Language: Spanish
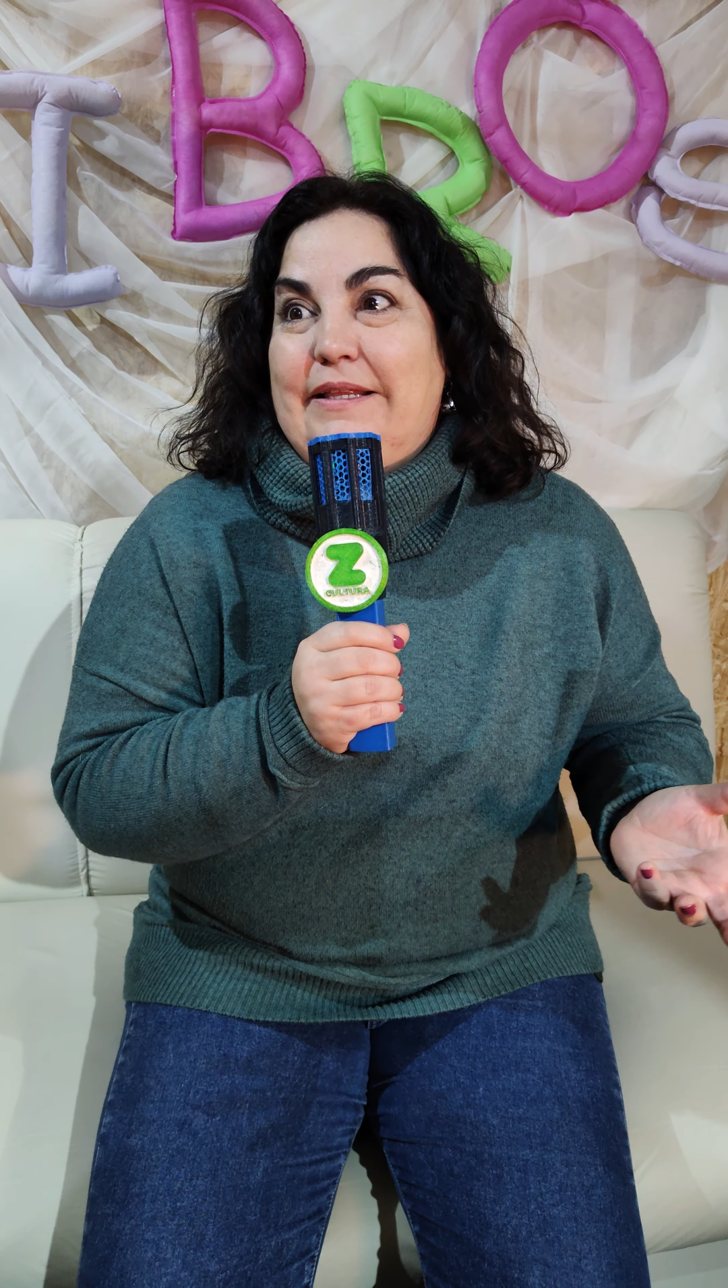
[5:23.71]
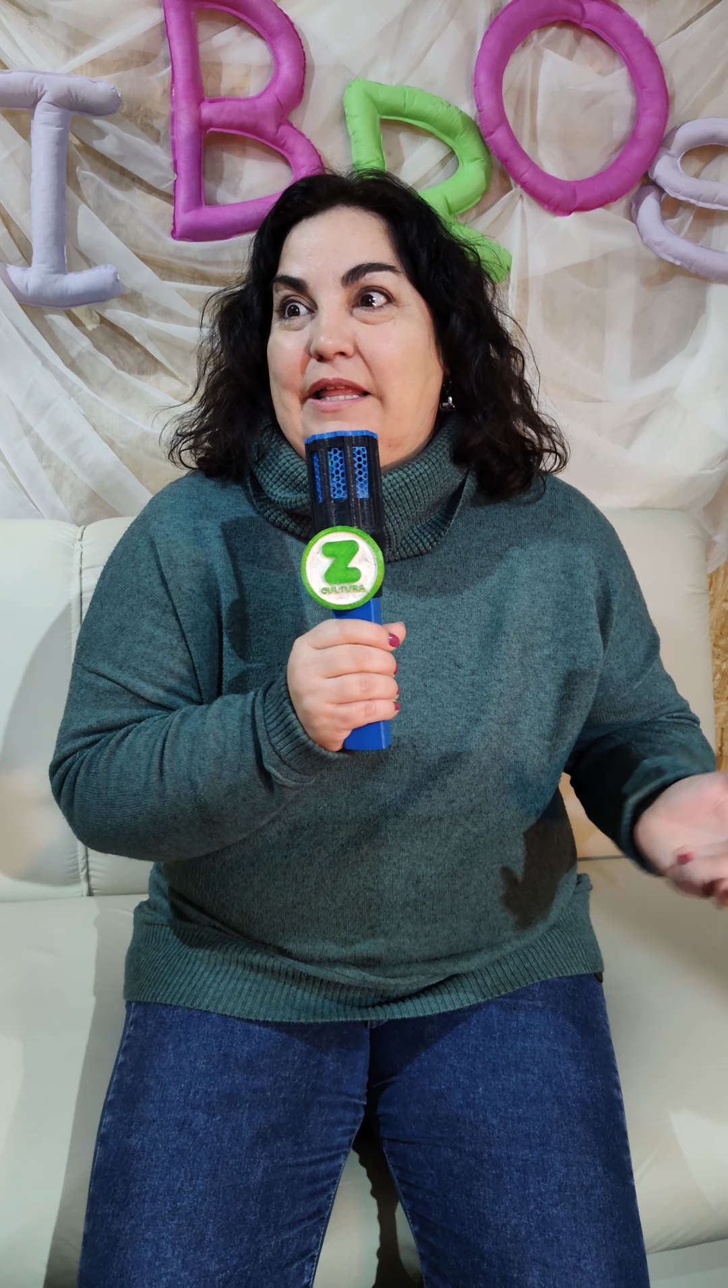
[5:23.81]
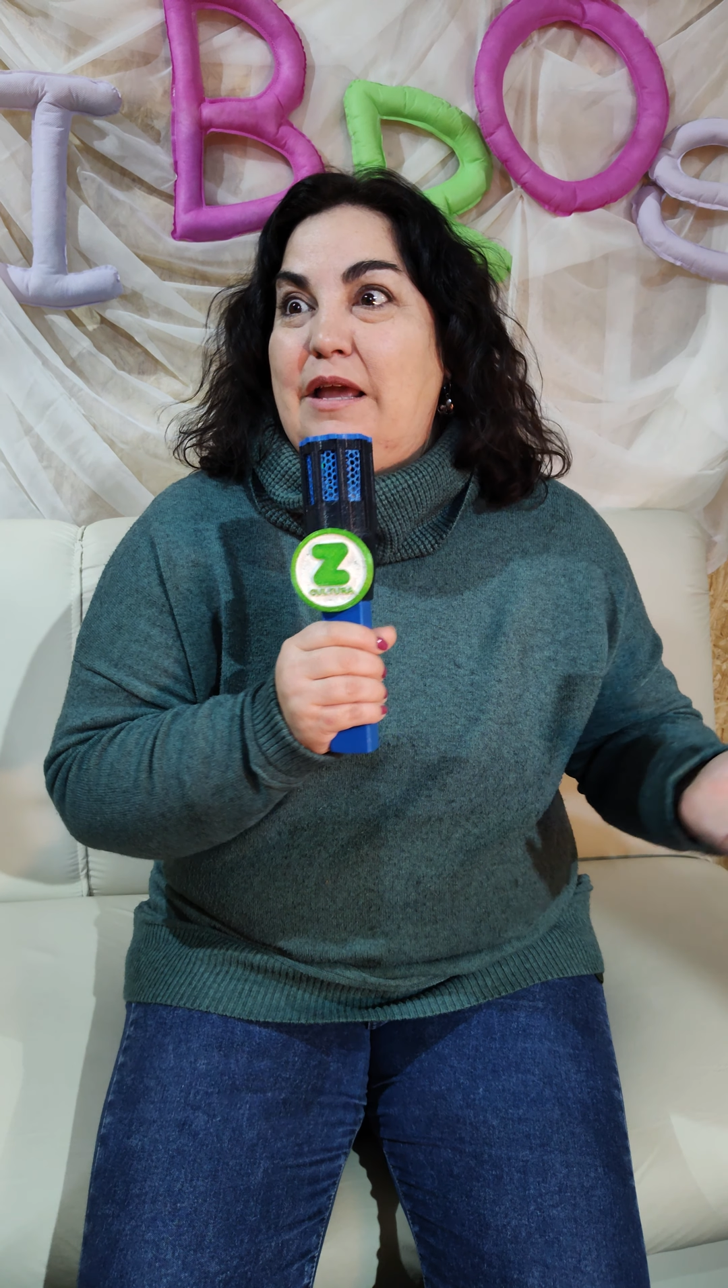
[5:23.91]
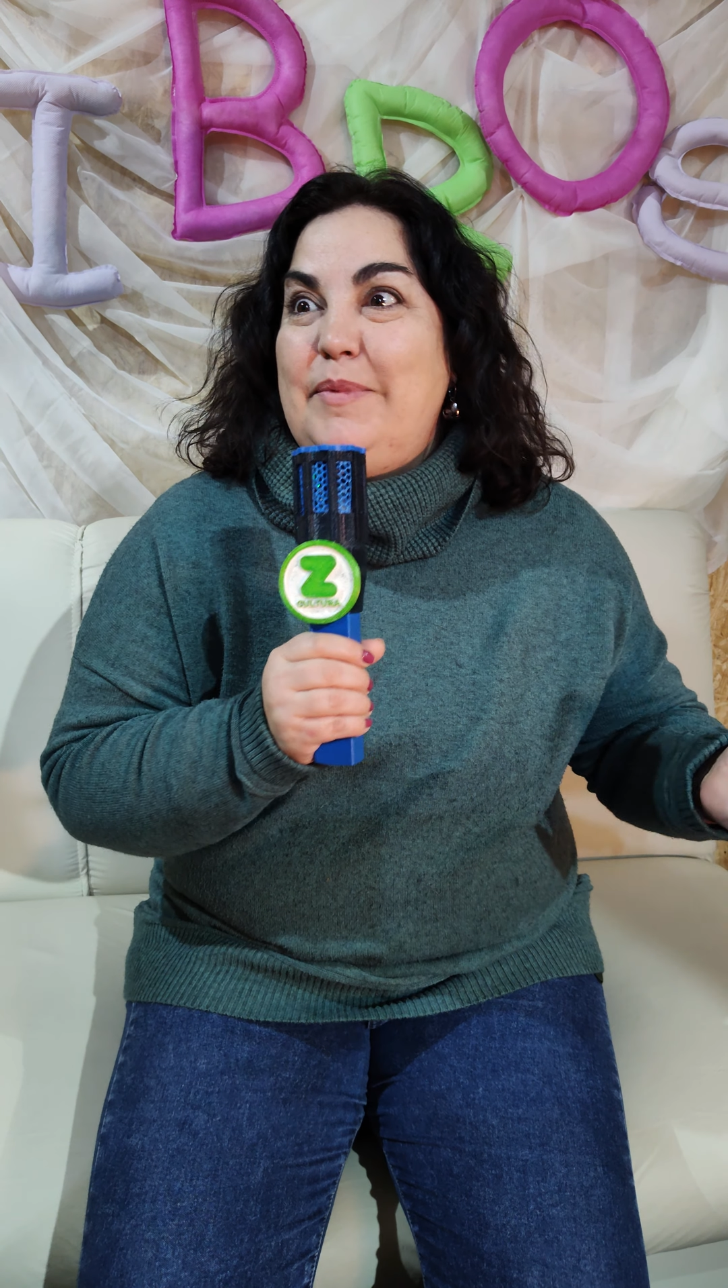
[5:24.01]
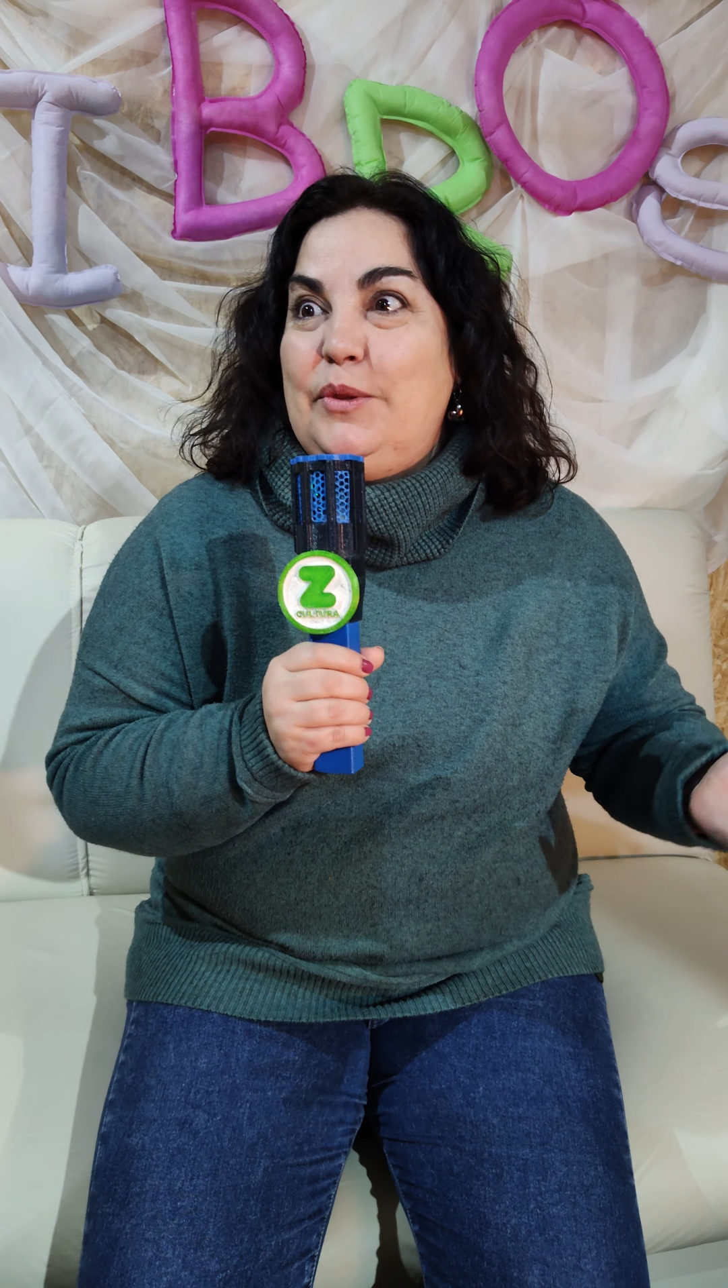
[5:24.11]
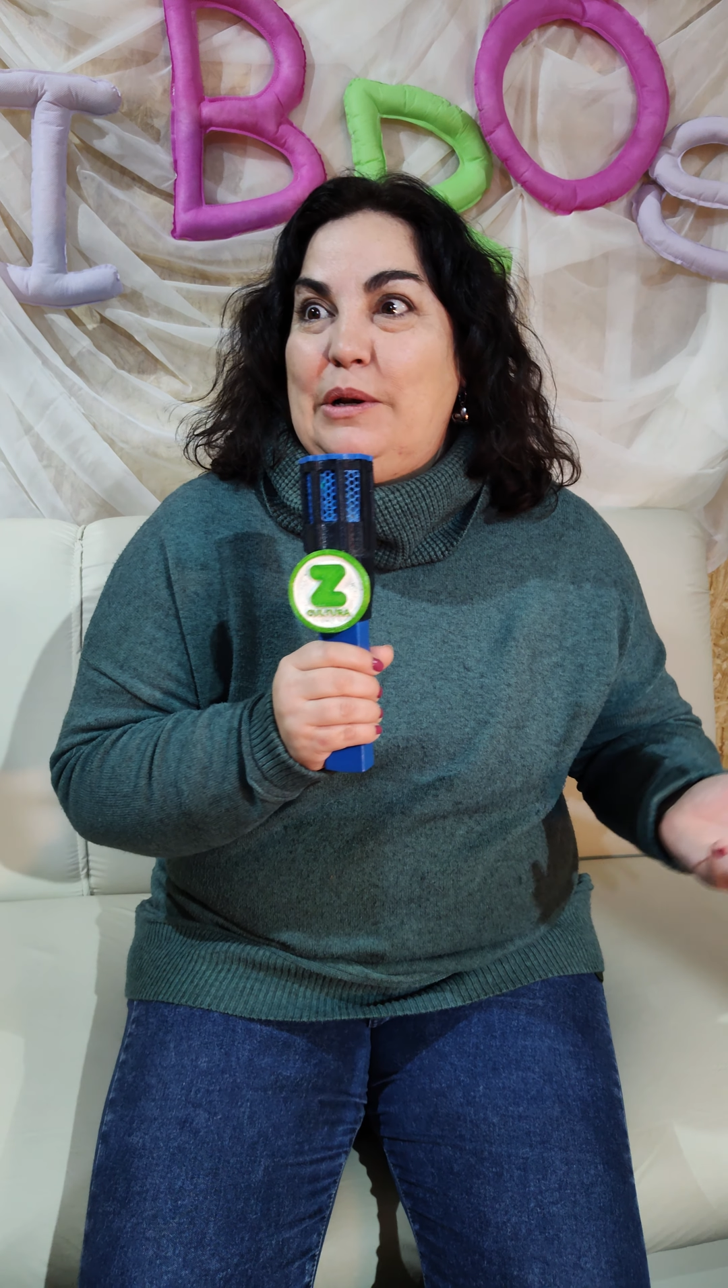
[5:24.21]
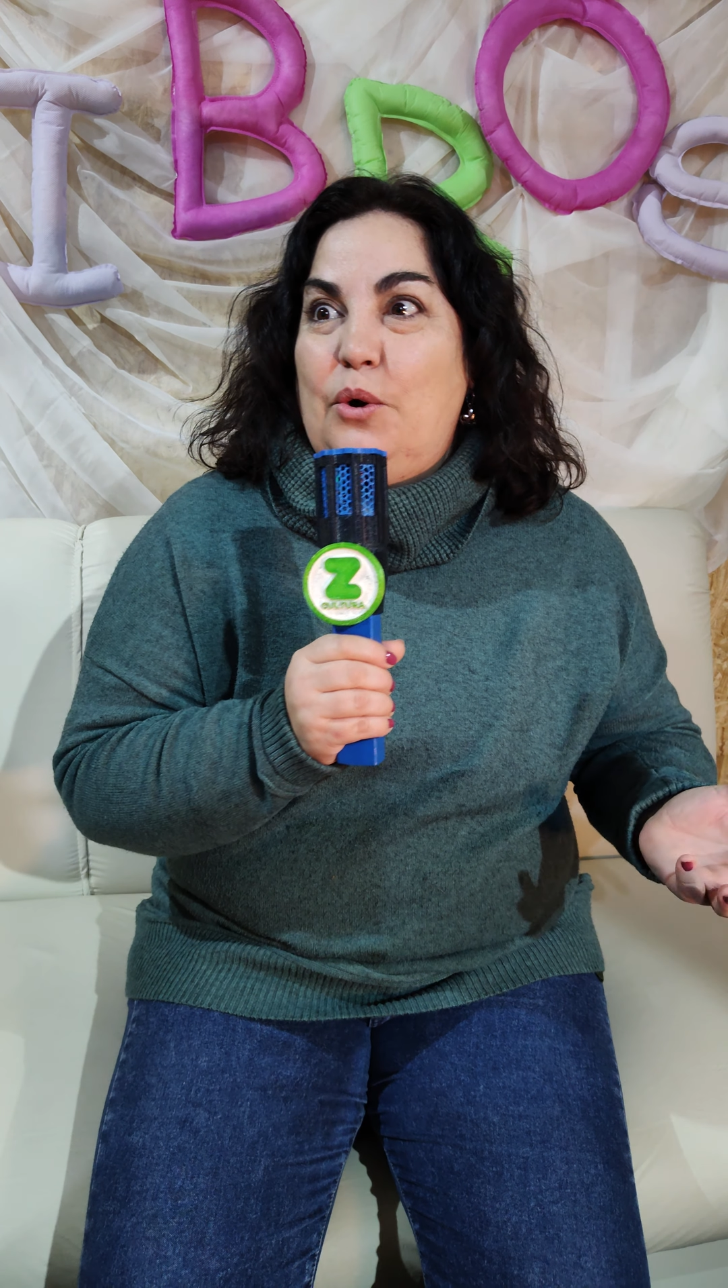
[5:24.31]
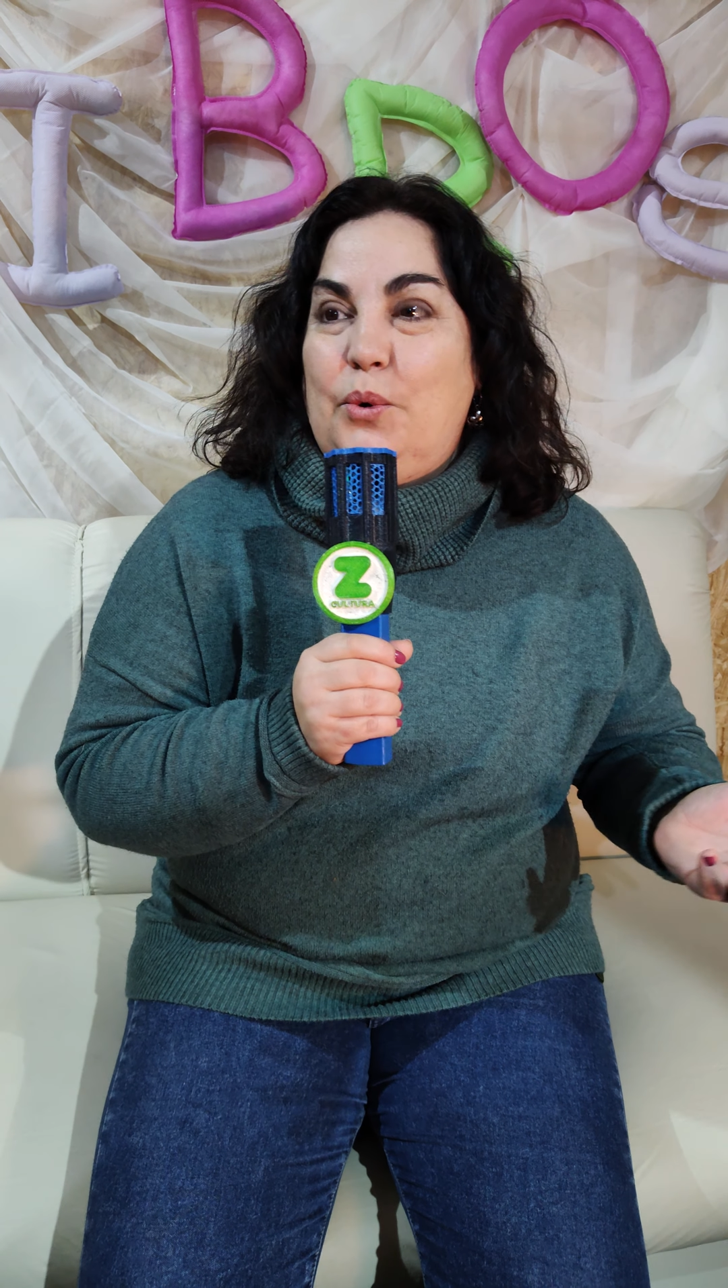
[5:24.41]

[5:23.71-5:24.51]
le tenía miedo a la